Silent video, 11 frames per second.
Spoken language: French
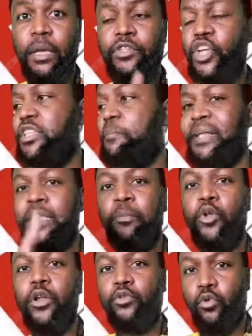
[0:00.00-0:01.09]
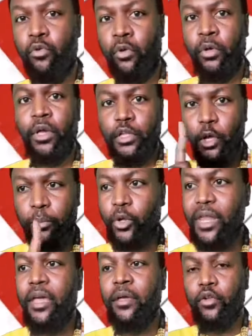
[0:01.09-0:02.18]
je ne dis pas de brûler tout, de
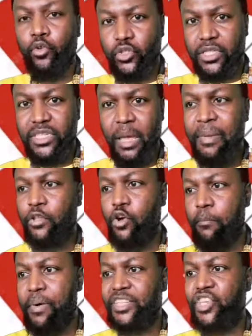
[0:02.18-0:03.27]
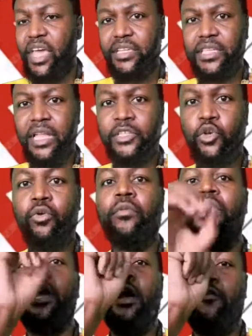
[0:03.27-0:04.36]
brûler tout ce qu'ils amènent comme bâches et installations.
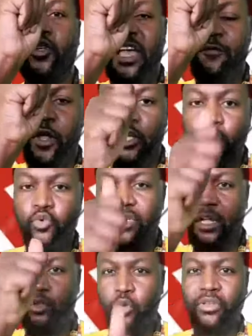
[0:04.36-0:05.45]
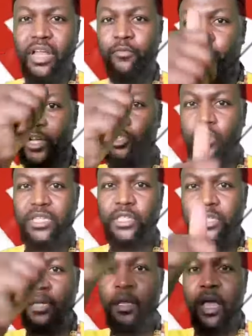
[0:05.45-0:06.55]
Vous avez le soutien total, vous la
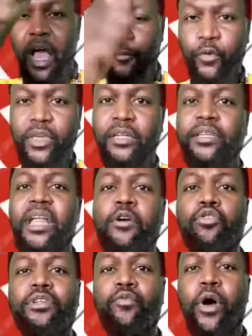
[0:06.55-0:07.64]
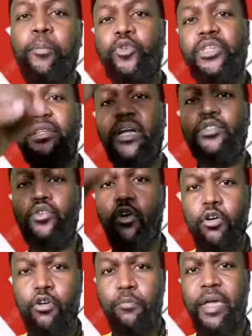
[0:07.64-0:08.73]
jeunesse africaine de la Côte d'Ivoire, pour cet acte
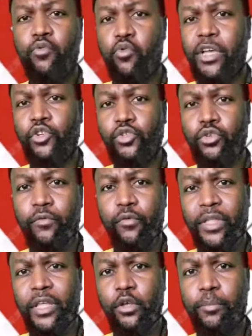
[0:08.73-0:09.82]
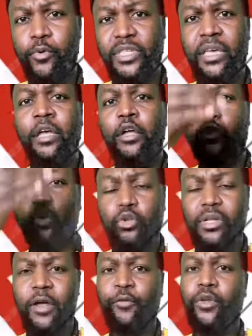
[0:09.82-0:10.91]
ô combien courageux que vous venez de poser.
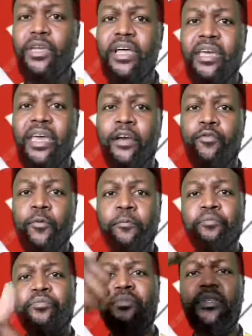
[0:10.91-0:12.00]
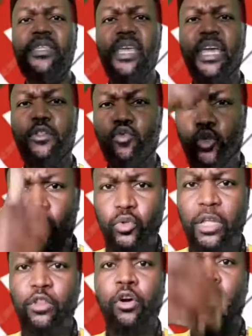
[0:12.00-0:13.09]
Toute l'Afrique est derrière vous. Et nous
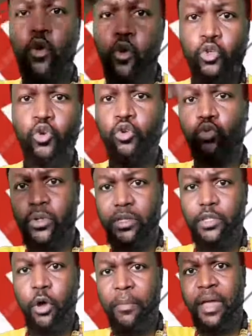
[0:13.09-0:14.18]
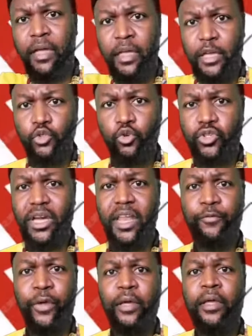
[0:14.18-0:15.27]
soutenons aujourd'hui, demain et jusqu'à la
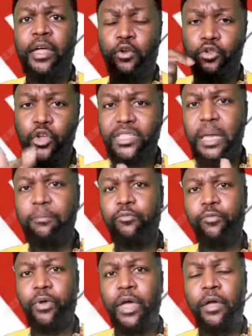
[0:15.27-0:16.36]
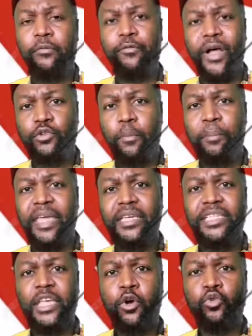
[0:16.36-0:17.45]
fin. Le deuxième euh, vague de pays
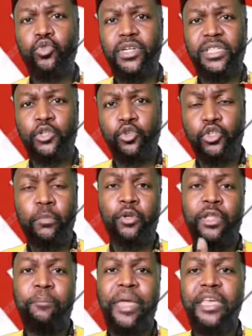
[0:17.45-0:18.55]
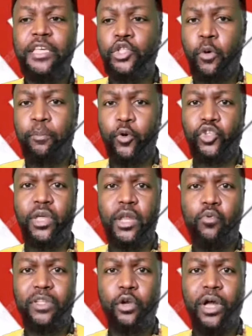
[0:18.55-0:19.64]
qui seront touchés, c'est justement des pays qui sont proches de
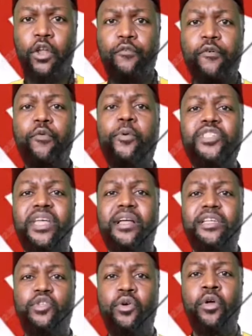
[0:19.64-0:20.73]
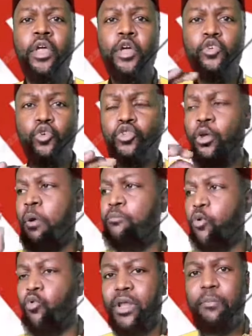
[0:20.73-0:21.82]
l'équateur. Alors vous vous posez la question, justement,
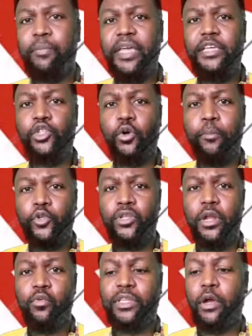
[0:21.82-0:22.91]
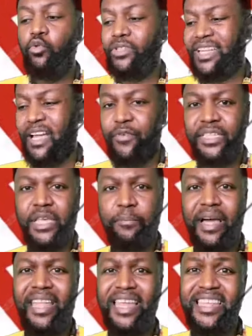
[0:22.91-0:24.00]
pourquoi les pays qui sont proches de l'équateur ou traversés
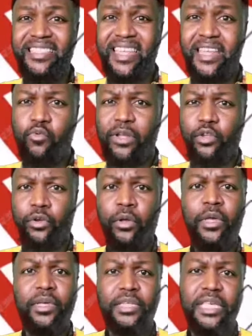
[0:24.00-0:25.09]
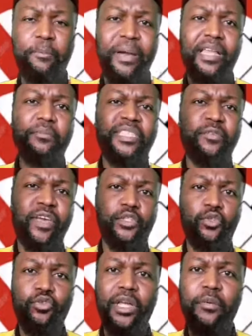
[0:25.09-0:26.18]
par la ligne de l'équateur qui sépare l'hémisphère
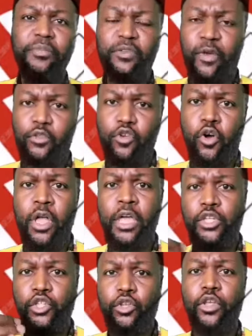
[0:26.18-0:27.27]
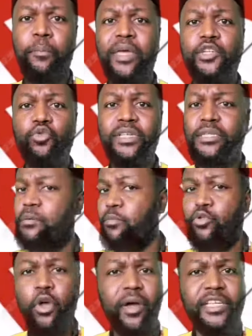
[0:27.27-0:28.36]
sud et l'hémisphère nord sont des pays choisis
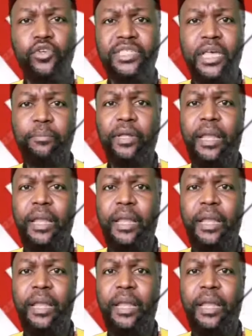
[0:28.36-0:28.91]
Pour deux raisons simples.